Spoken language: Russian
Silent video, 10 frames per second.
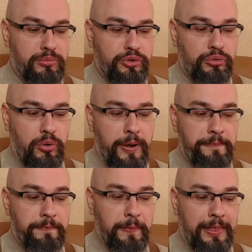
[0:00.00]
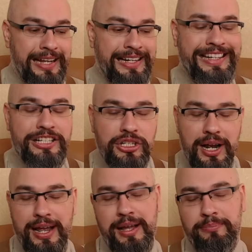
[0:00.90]
что
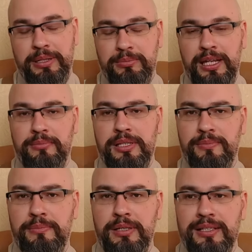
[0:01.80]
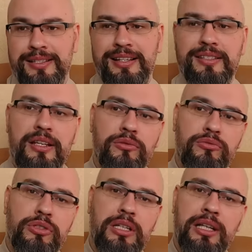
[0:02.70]
решая проблемы с мобилизацией,
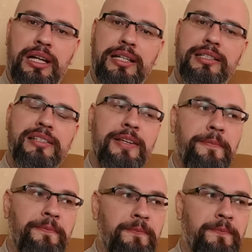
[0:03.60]
нужно находить